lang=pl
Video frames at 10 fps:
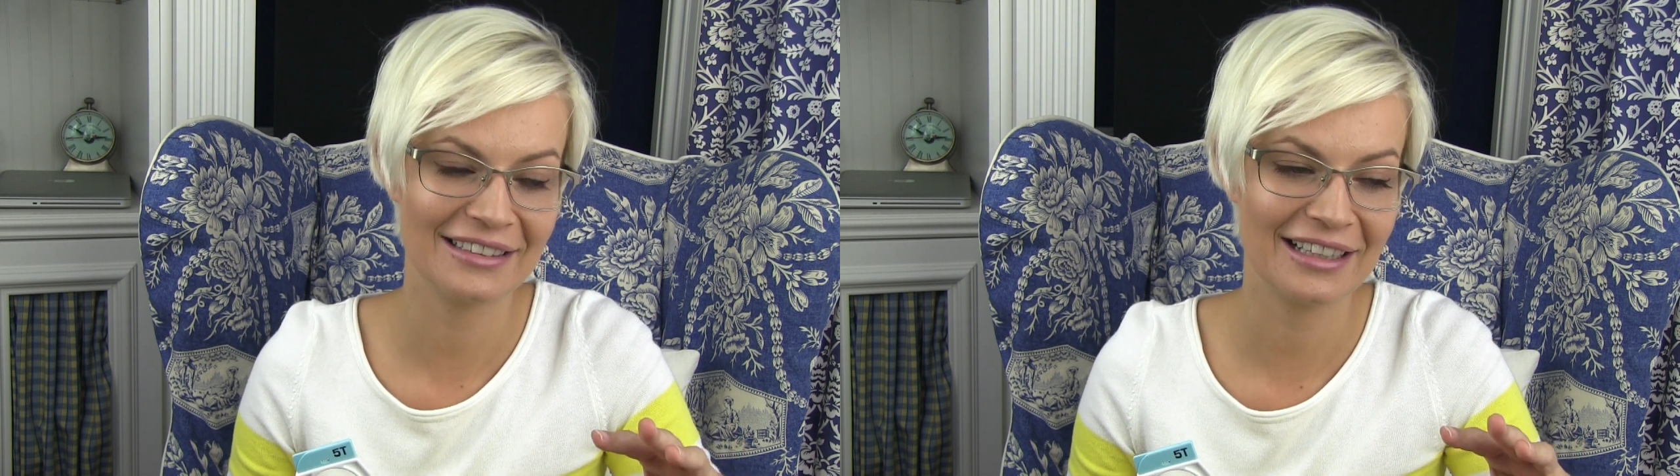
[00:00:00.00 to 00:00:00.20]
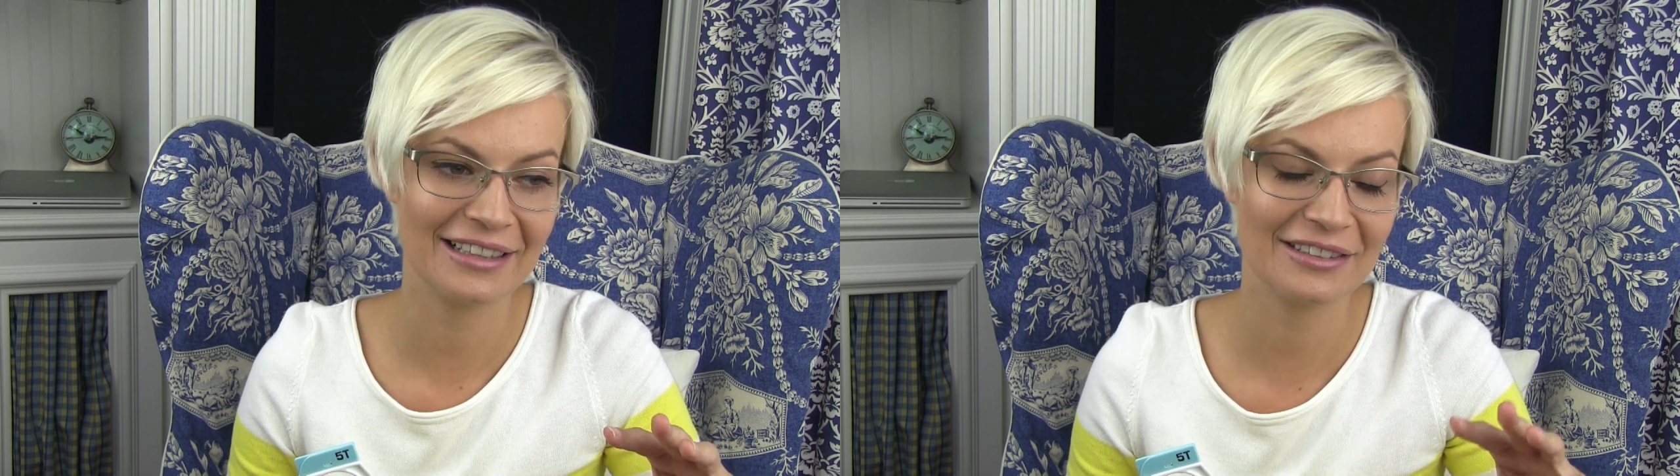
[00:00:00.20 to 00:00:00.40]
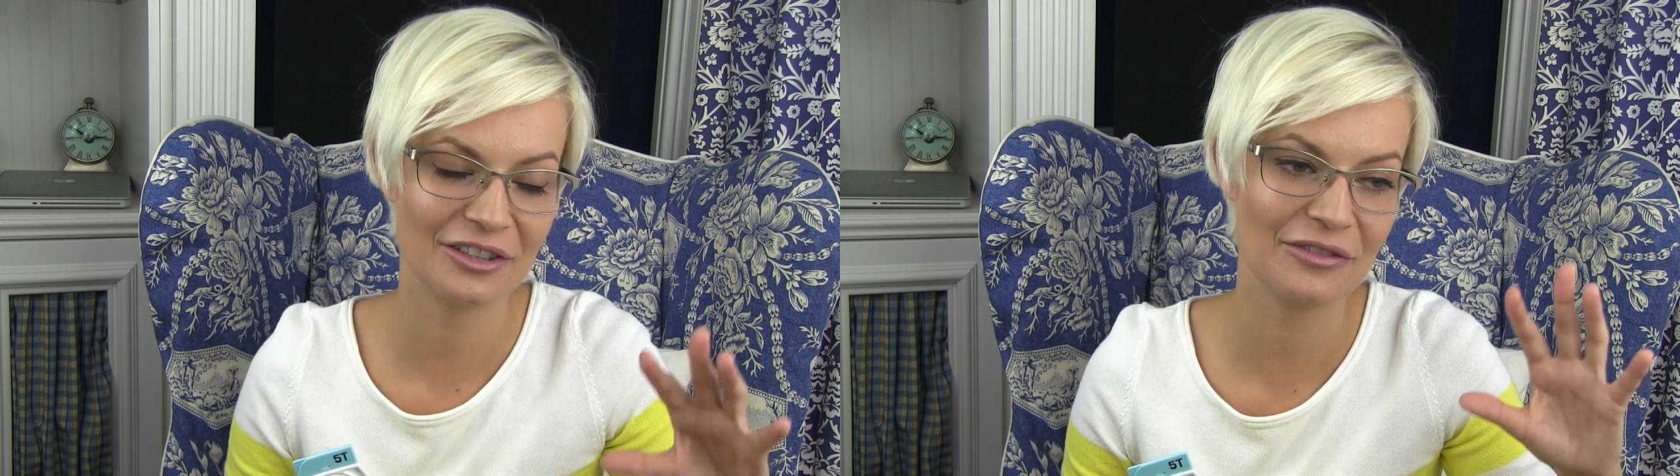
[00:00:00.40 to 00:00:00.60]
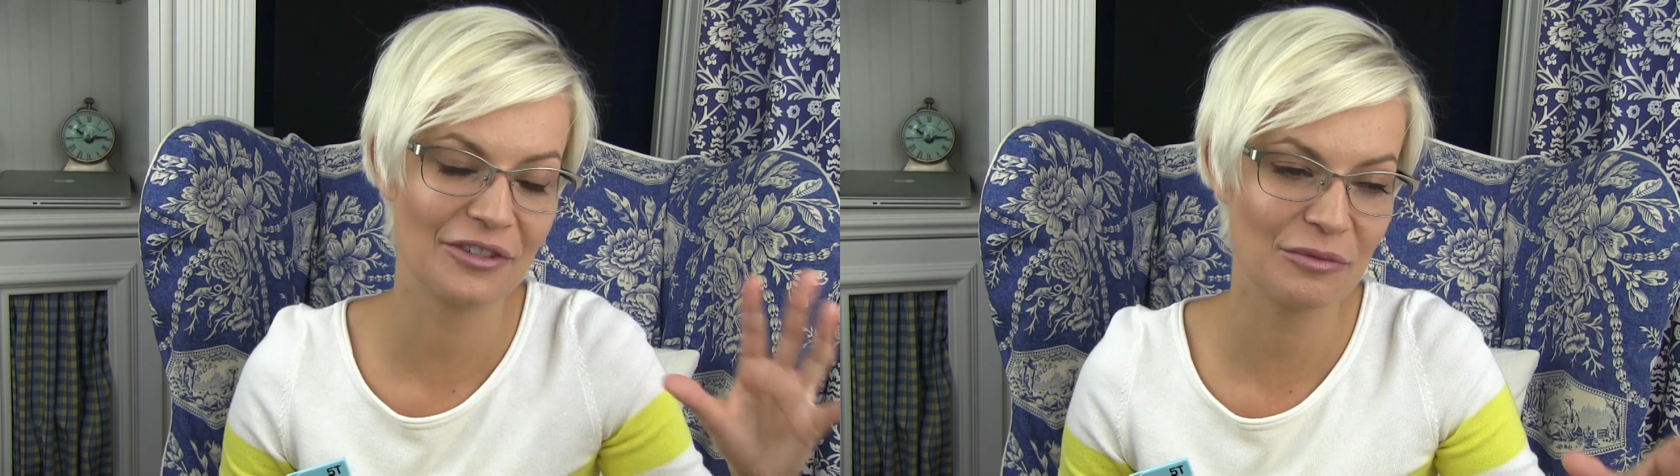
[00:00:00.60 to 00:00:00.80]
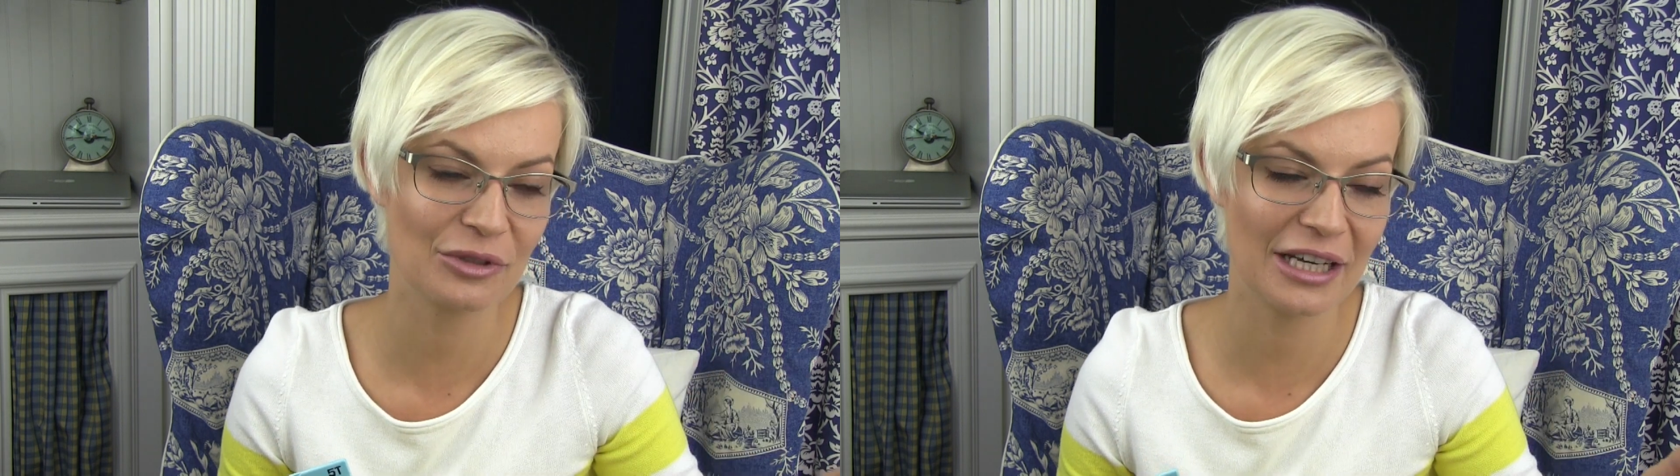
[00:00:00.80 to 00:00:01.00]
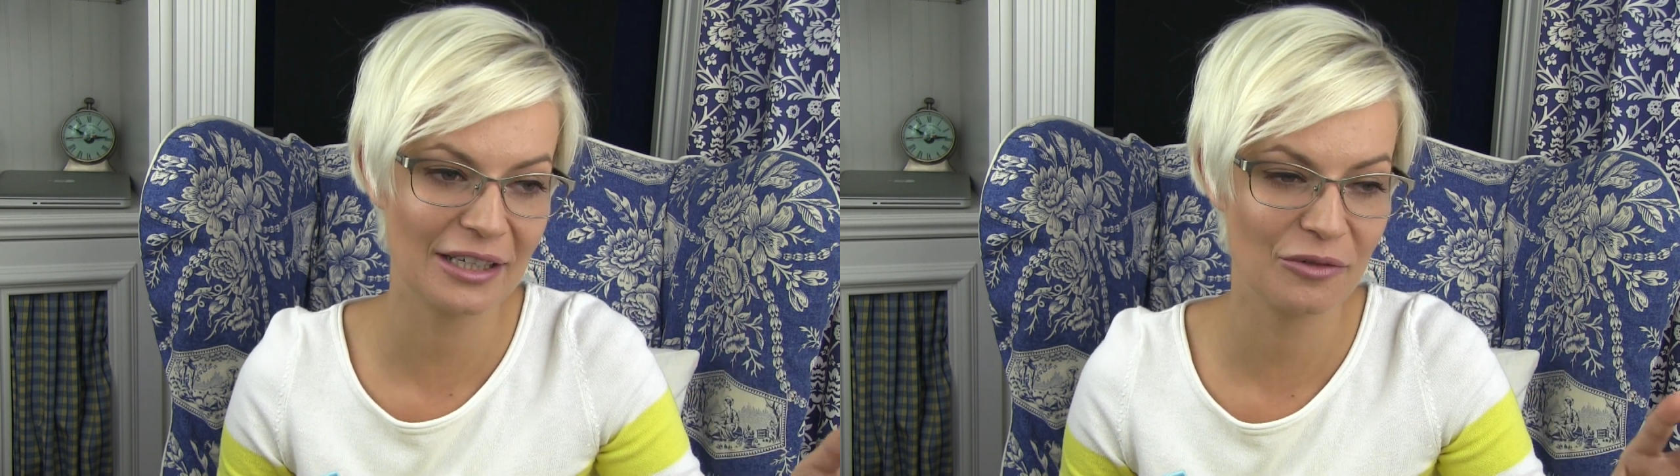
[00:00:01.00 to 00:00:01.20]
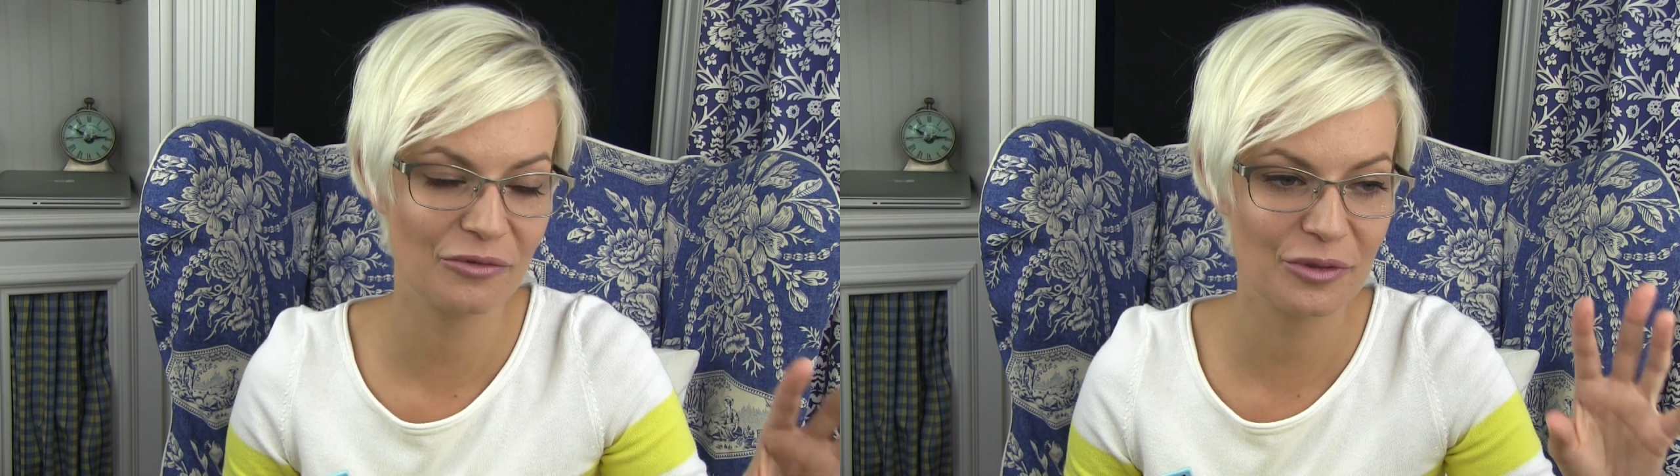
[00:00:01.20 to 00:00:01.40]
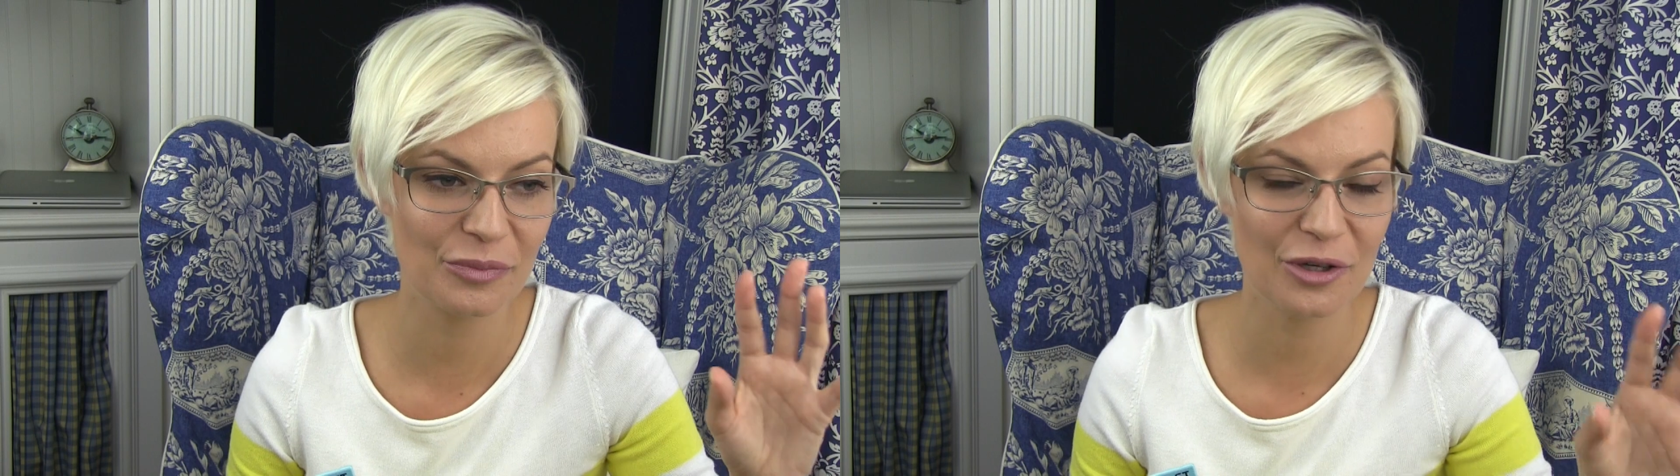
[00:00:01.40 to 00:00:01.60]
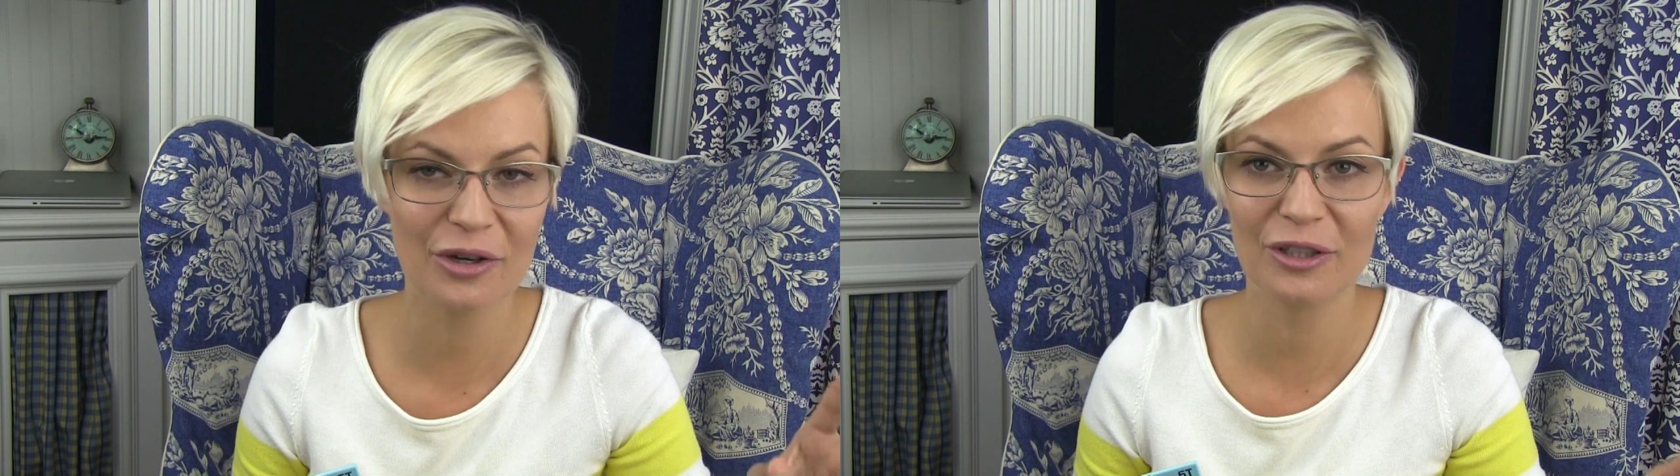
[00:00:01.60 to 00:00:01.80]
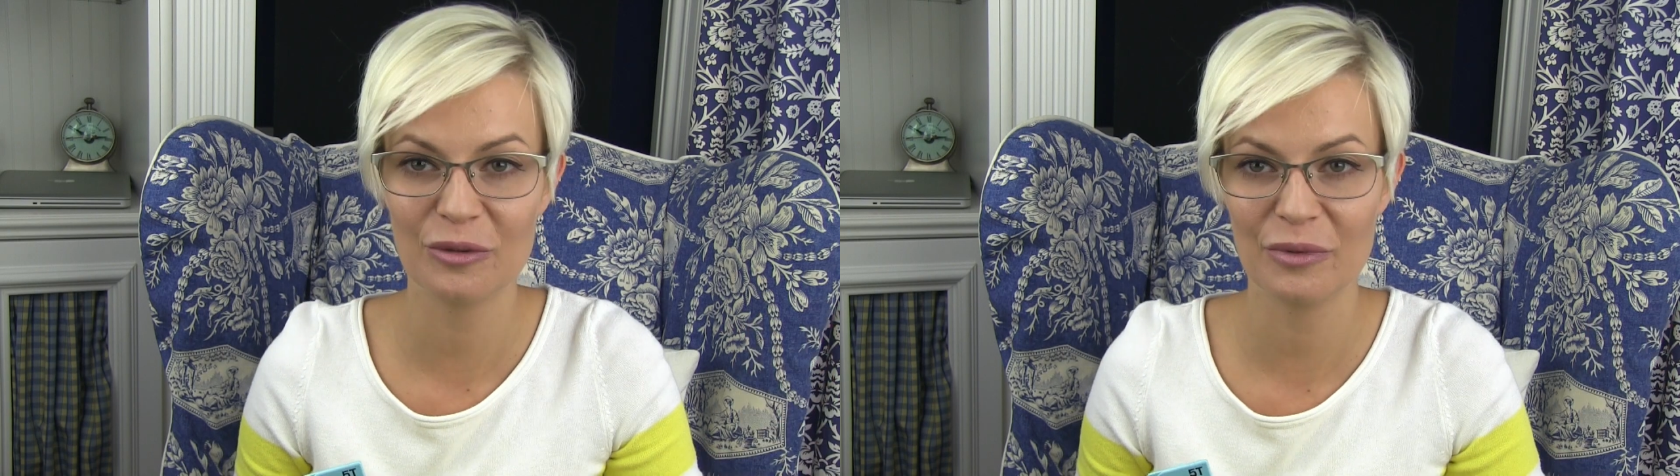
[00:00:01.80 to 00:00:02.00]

na, że wiem, że jak ją wypiorę,